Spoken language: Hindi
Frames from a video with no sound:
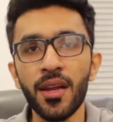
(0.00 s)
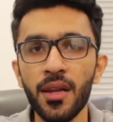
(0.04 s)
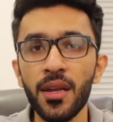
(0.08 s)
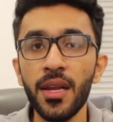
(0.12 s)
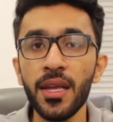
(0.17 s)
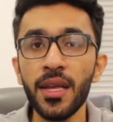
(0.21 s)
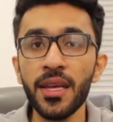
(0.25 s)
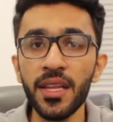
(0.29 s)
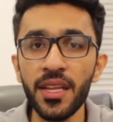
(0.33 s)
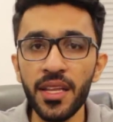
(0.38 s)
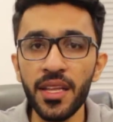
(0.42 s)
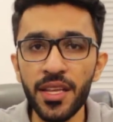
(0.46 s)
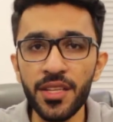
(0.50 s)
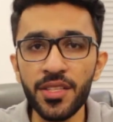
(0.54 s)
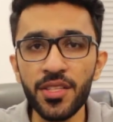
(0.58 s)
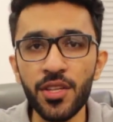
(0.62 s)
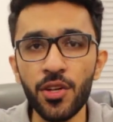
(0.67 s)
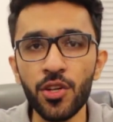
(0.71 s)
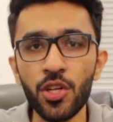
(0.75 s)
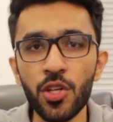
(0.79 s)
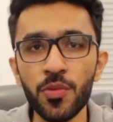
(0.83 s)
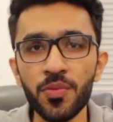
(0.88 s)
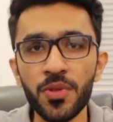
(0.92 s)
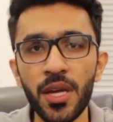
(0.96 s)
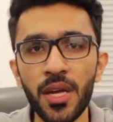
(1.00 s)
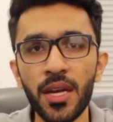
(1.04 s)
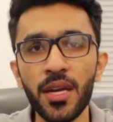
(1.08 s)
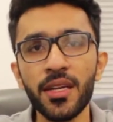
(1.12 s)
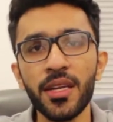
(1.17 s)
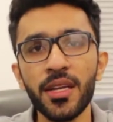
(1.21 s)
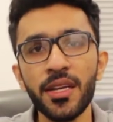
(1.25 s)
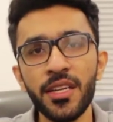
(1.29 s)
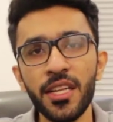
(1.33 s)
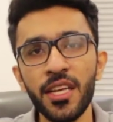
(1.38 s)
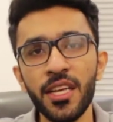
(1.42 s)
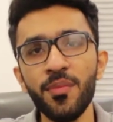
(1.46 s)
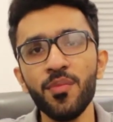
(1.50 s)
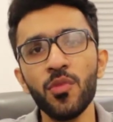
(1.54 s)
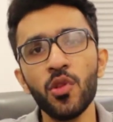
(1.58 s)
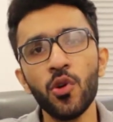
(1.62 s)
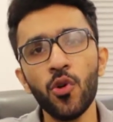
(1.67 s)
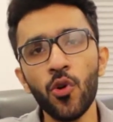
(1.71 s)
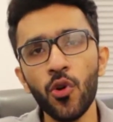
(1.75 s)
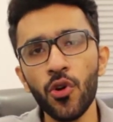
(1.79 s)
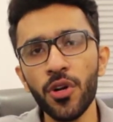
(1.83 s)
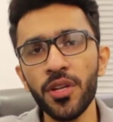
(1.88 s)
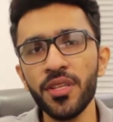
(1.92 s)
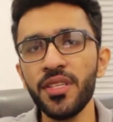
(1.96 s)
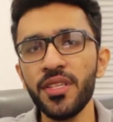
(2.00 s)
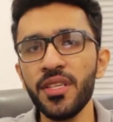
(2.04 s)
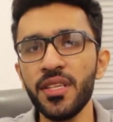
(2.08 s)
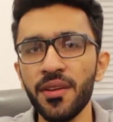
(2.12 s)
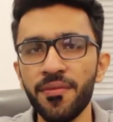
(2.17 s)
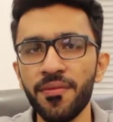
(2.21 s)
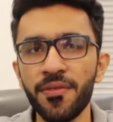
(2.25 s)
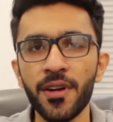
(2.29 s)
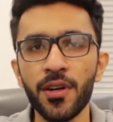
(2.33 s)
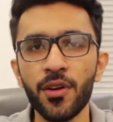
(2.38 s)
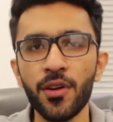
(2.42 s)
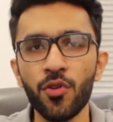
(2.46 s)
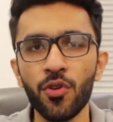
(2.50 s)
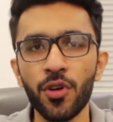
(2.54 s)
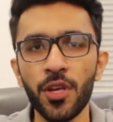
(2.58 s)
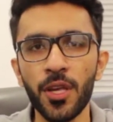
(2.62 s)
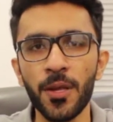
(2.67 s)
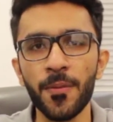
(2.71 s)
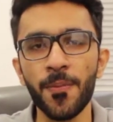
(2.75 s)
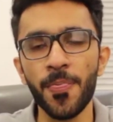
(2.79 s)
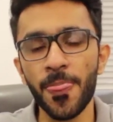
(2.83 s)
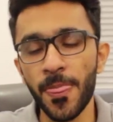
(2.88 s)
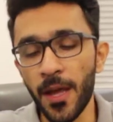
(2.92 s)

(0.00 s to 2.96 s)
लेकिन इस यूट्यूब चैनल की टीम थोड़ी सी डिफरेंट होगी